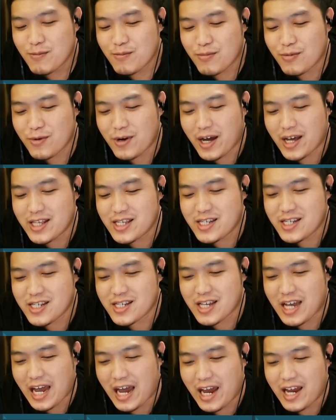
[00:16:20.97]
不然其
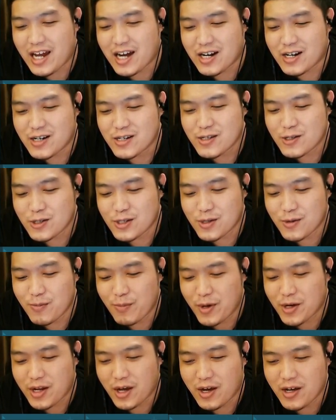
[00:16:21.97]
实还好，就是
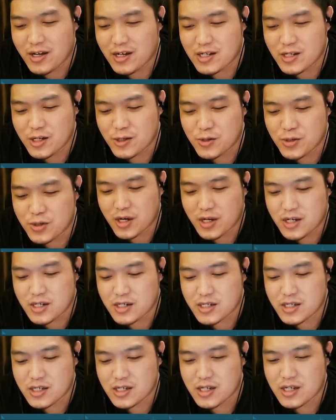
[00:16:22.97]
没有到很很
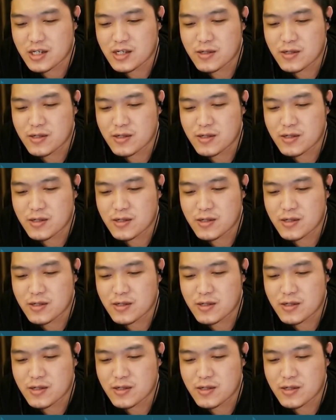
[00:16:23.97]
氪金。